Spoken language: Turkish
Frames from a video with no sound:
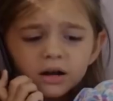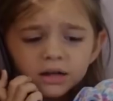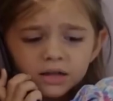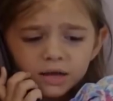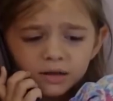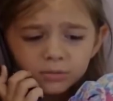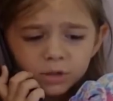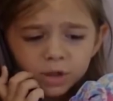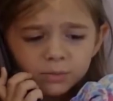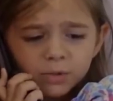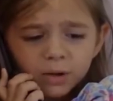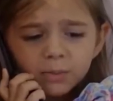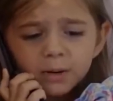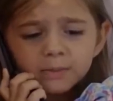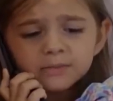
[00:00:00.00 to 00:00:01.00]
Annemle
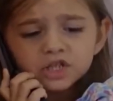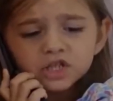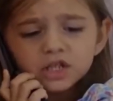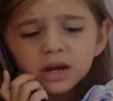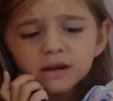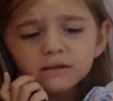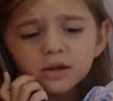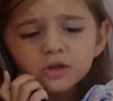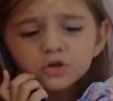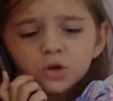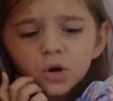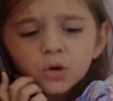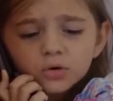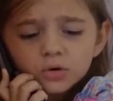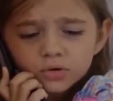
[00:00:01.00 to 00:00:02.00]
babam içeride
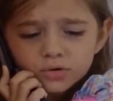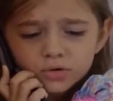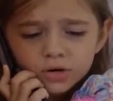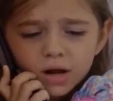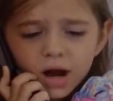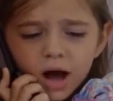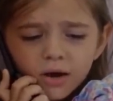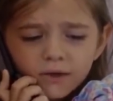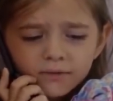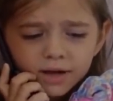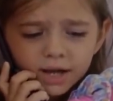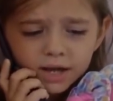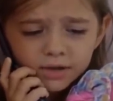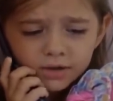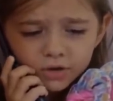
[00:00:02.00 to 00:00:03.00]
çok kötü
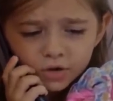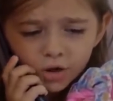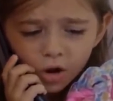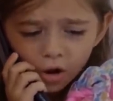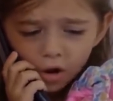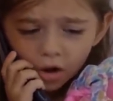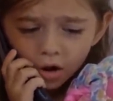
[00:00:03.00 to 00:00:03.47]
kavga ediyor.